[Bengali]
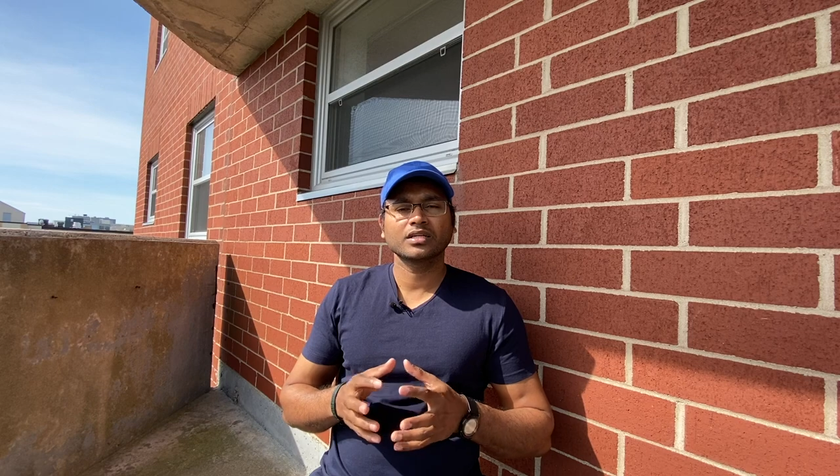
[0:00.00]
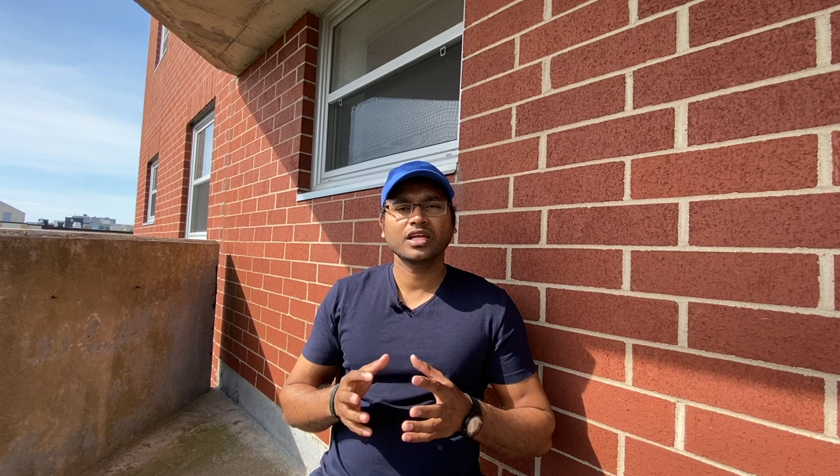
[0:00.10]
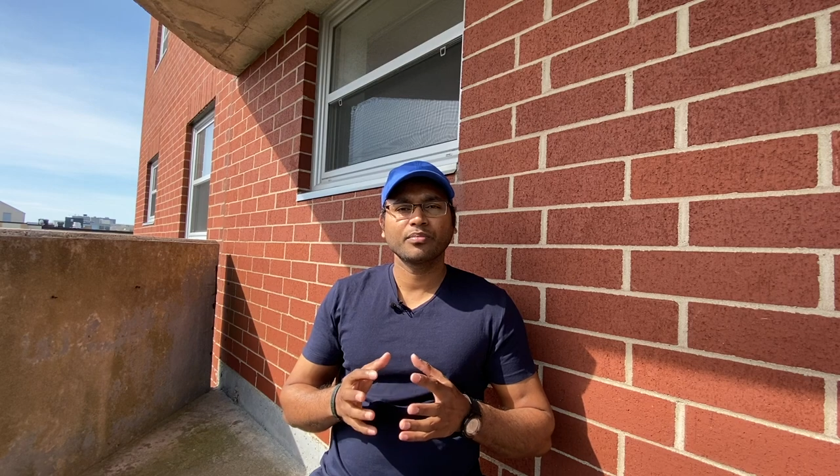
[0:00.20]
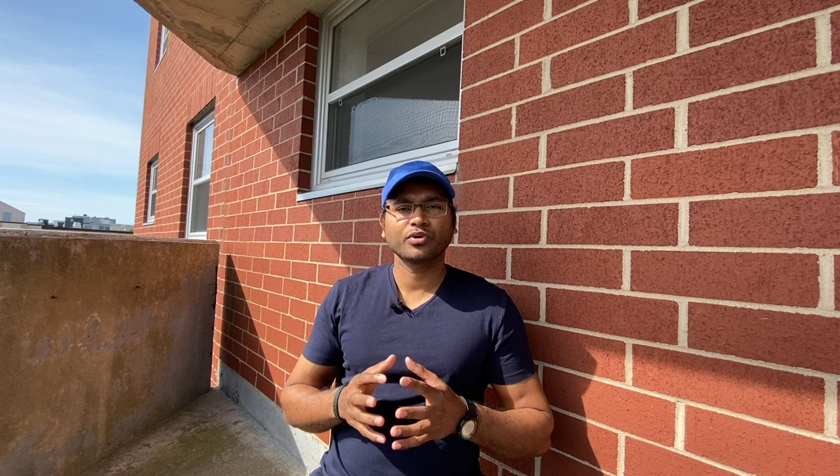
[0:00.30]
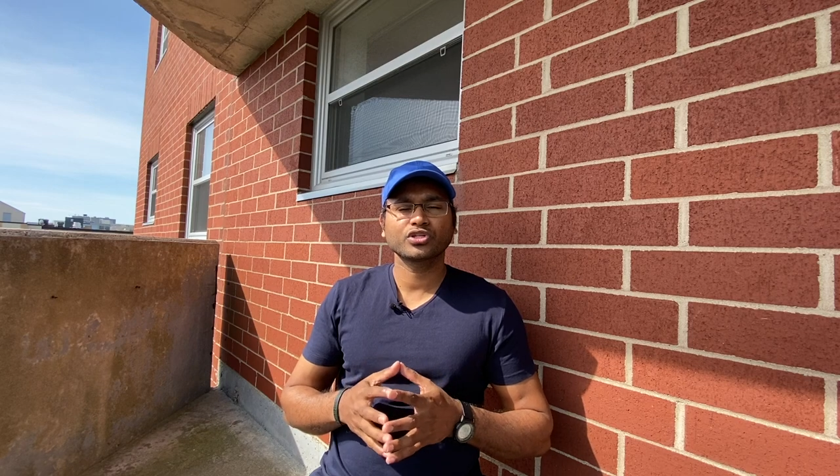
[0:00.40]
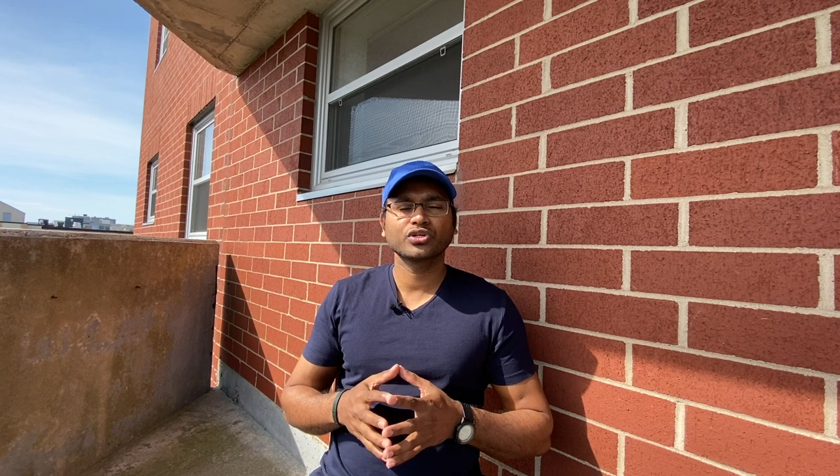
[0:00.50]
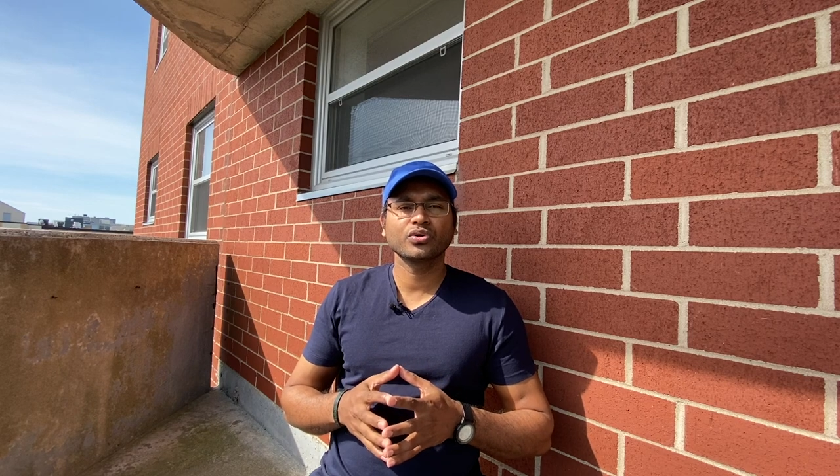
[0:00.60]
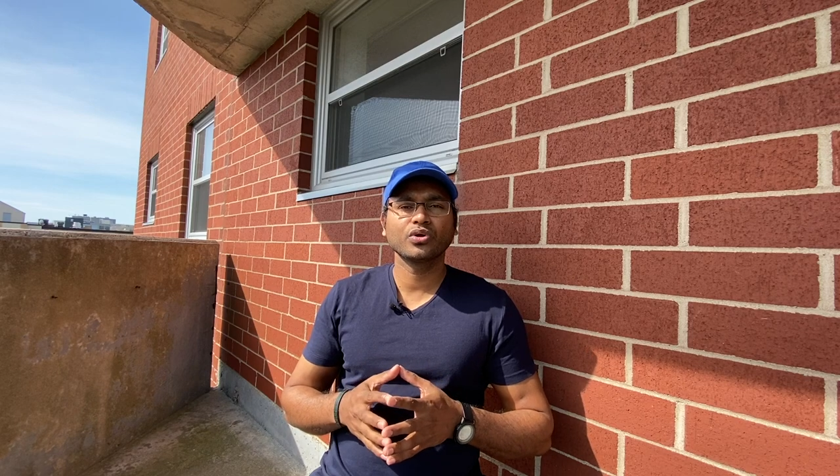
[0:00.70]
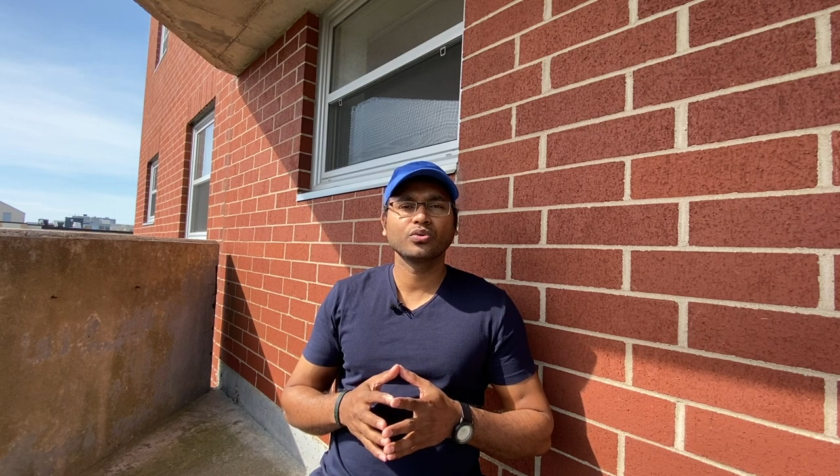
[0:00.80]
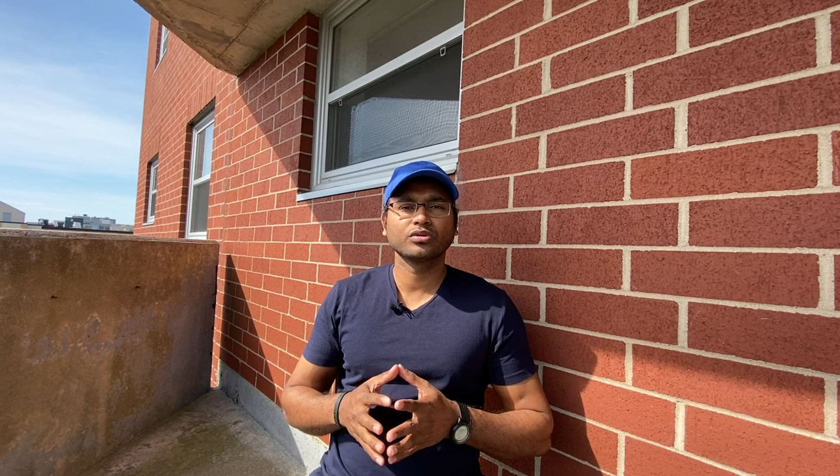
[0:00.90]
সেই
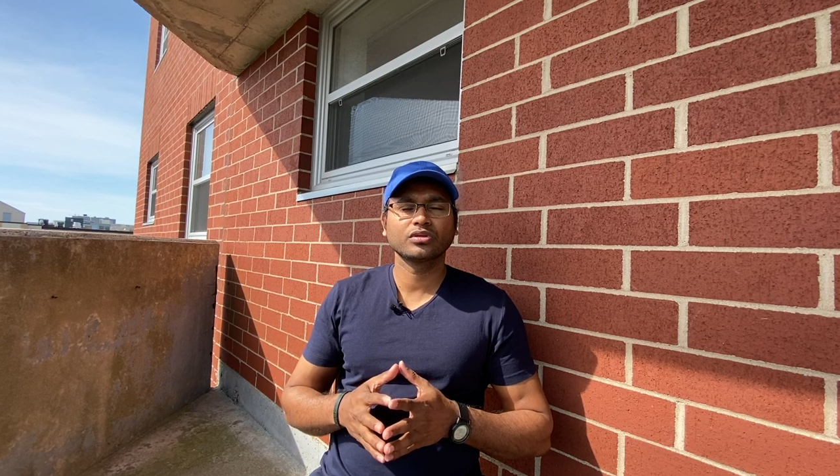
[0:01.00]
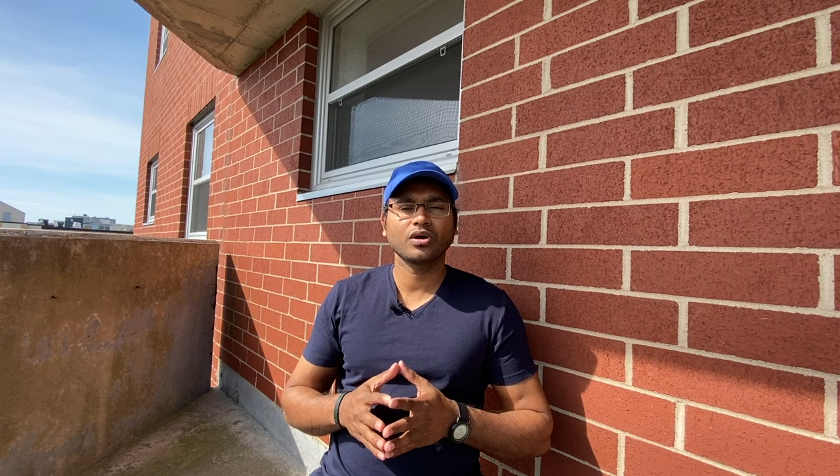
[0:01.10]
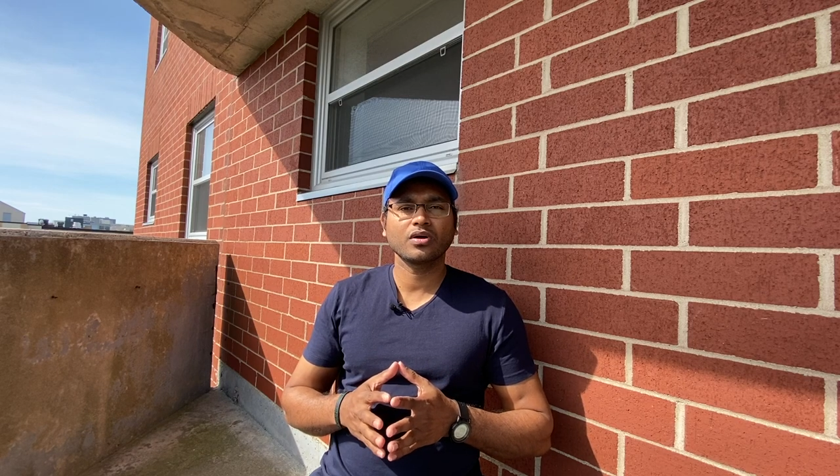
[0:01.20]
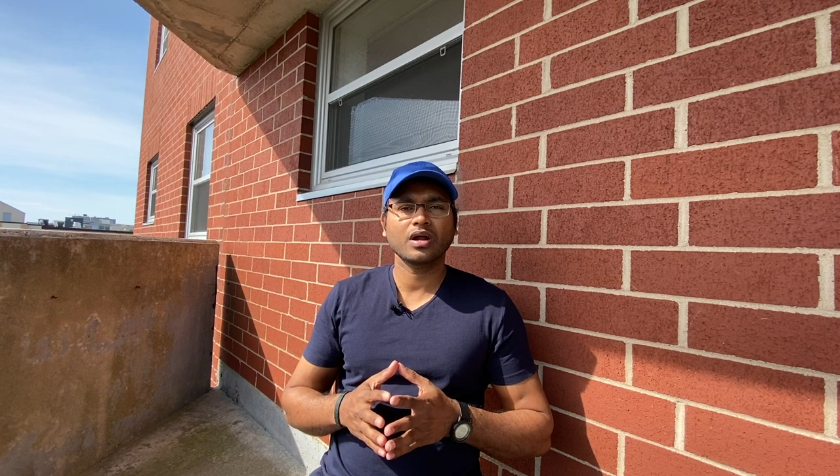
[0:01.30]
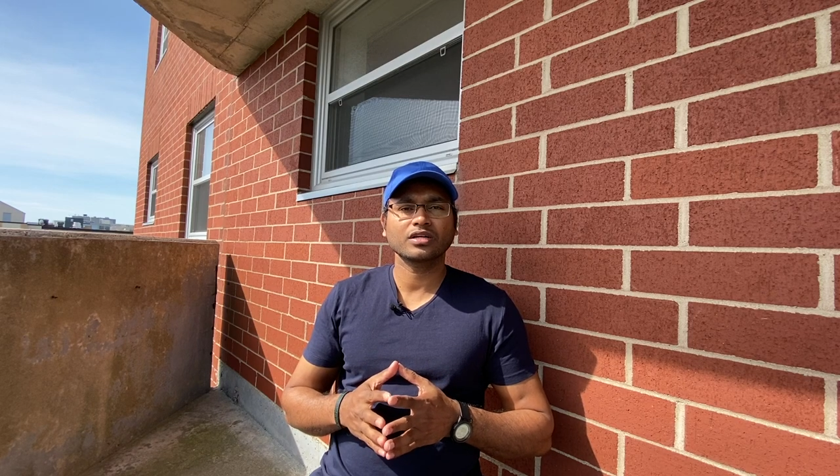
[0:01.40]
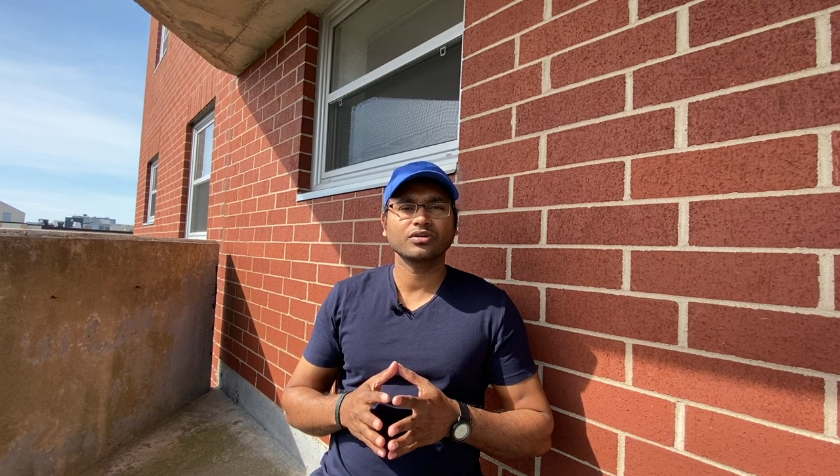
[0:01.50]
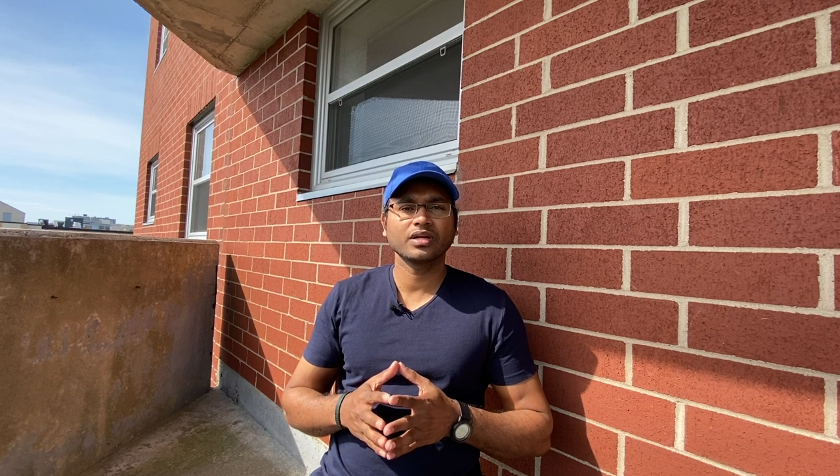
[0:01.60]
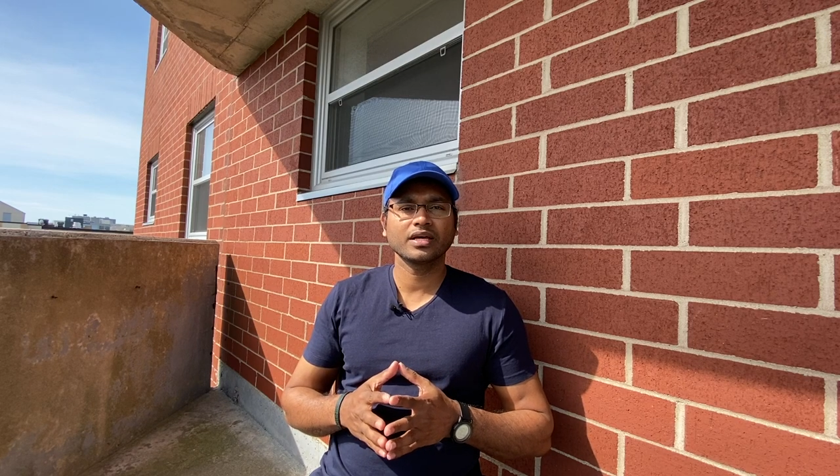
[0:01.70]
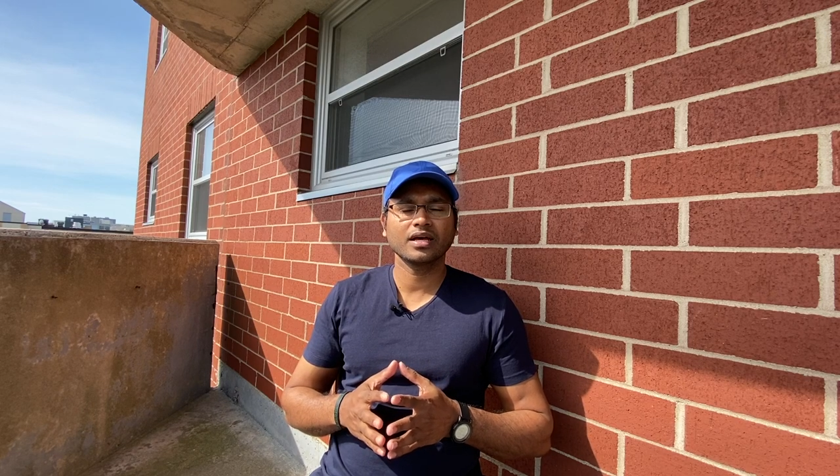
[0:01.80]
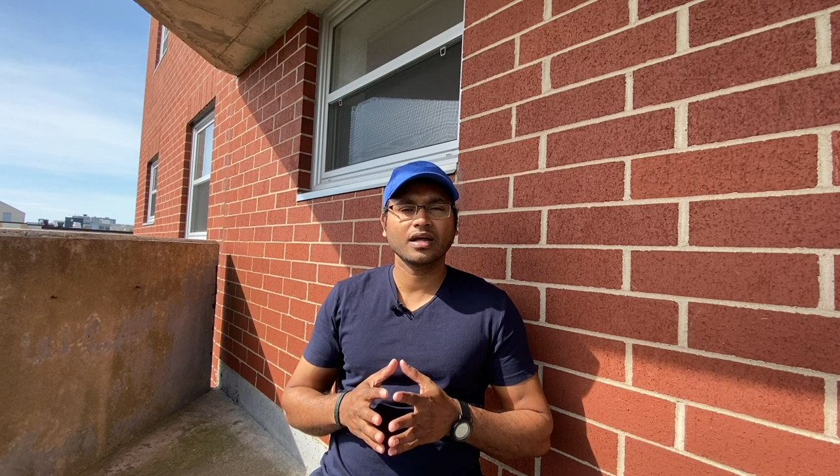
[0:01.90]
প্রশ্নগুলোর উত্তর আসলে